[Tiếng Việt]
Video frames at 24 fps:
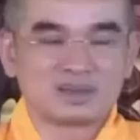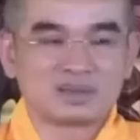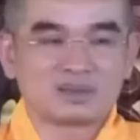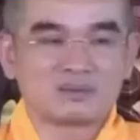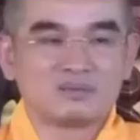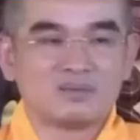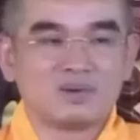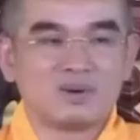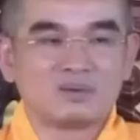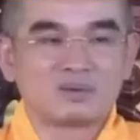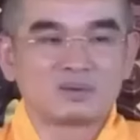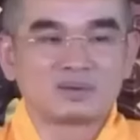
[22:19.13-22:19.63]
người đệ
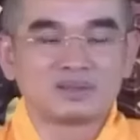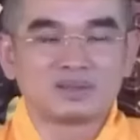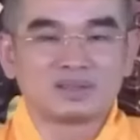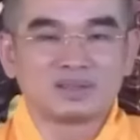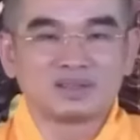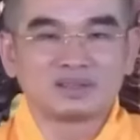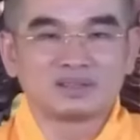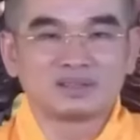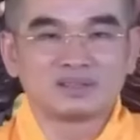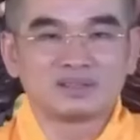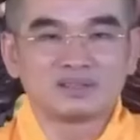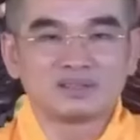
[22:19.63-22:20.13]
tử
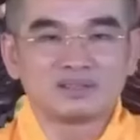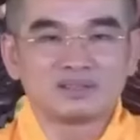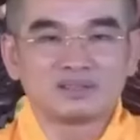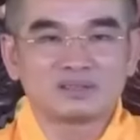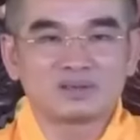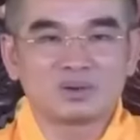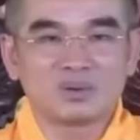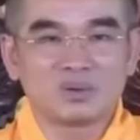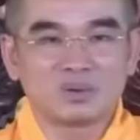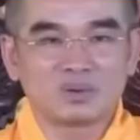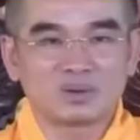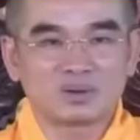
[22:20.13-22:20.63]
ruột
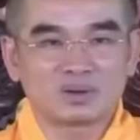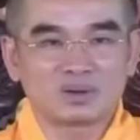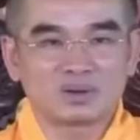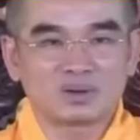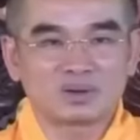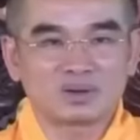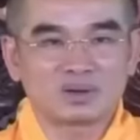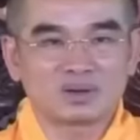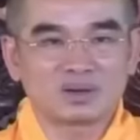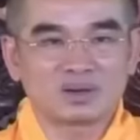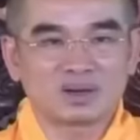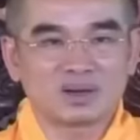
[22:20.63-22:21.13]
là ông
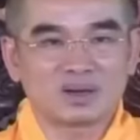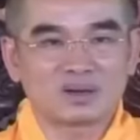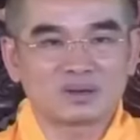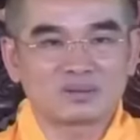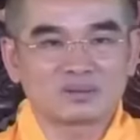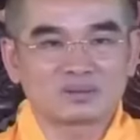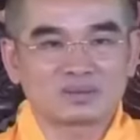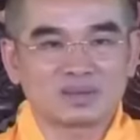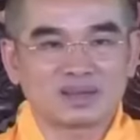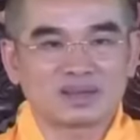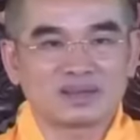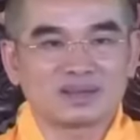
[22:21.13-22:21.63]
thầy đó
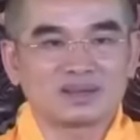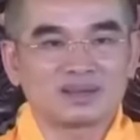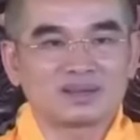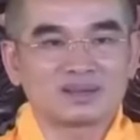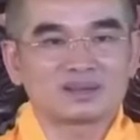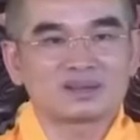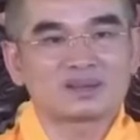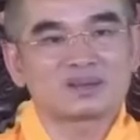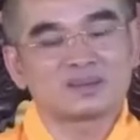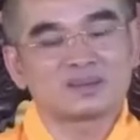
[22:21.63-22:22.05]
cho biết thôi.